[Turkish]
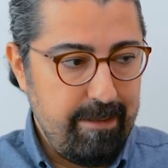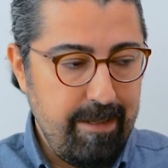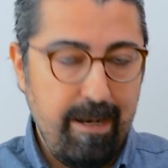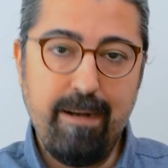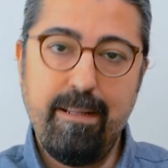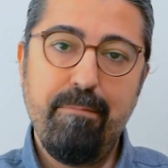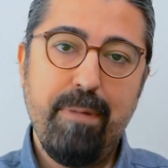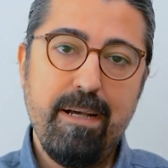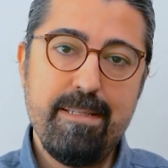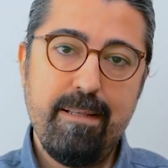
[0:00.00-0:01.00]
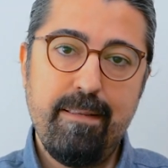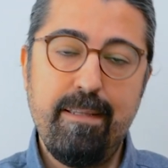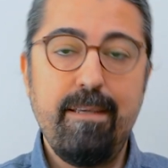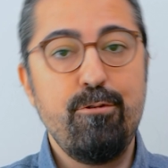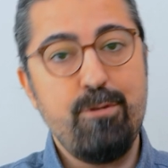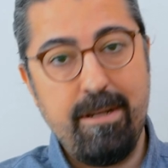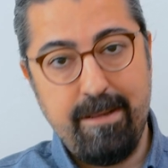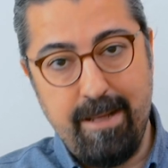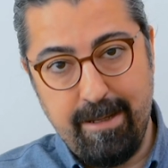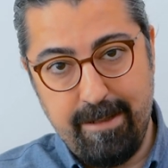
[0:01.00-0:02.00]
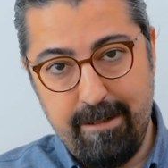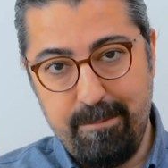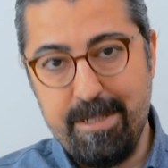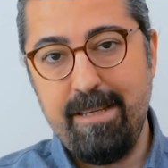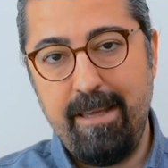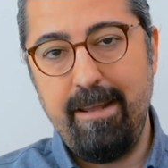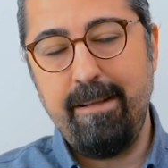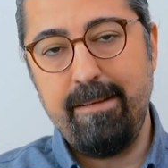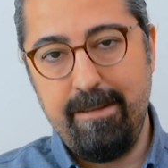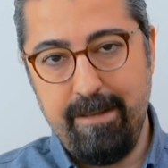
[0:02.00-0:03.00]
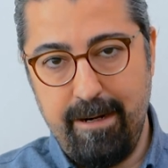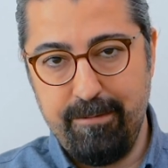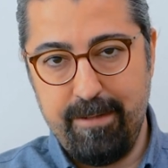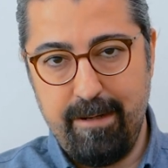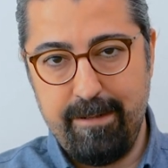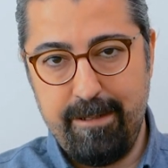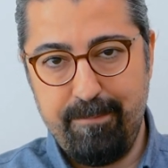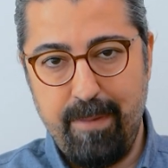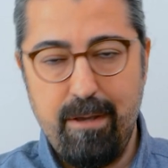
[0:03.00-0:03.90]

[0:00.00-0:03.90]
nelerden bahsettiği üzerinden gidilmesi gerektiği taraftarıyım.